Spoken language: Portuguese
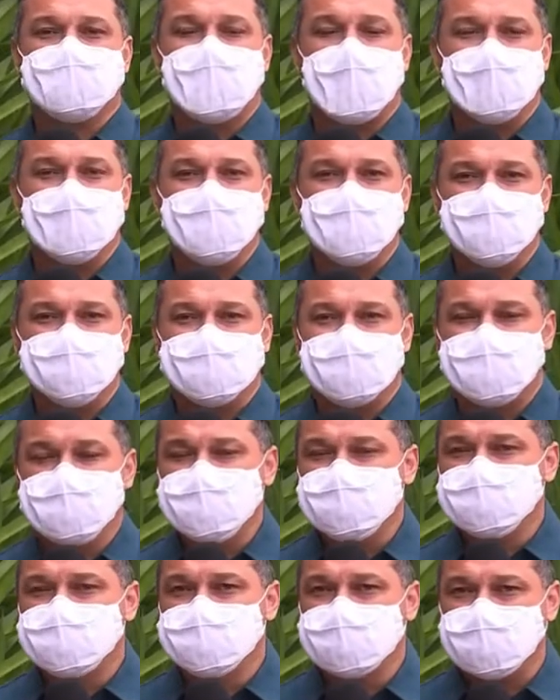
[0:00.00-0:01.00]
ao Inter
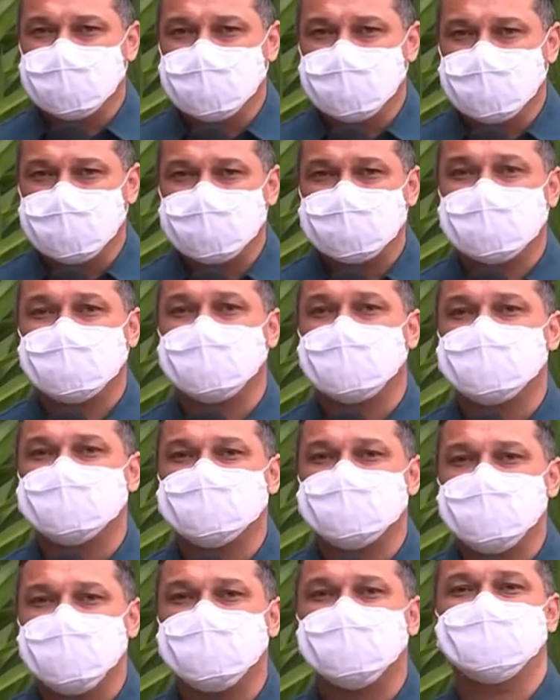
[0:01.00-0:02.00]
em julho de
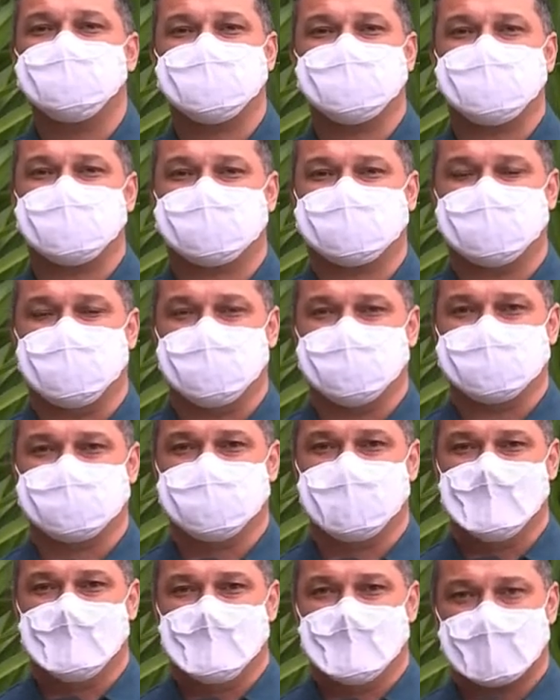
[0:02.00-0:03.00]

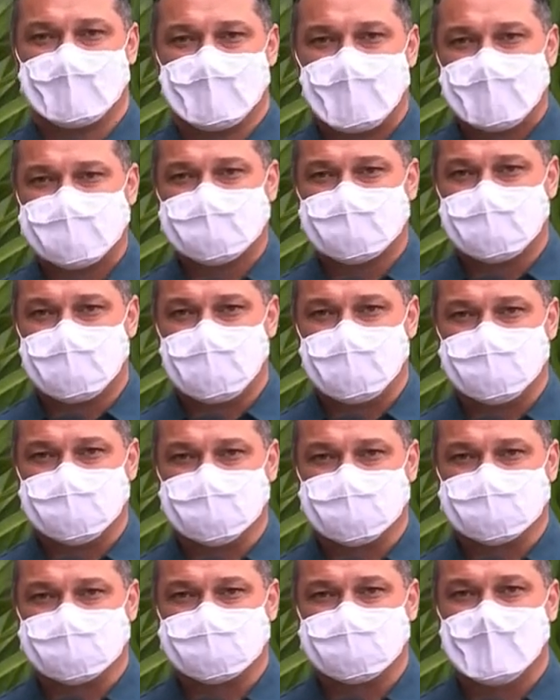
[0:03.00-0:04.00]
2016. Quatro
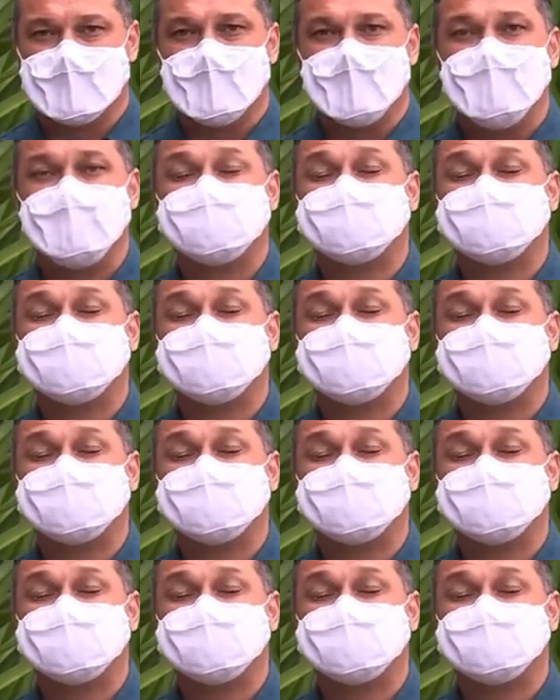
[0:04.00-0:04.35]
anos, e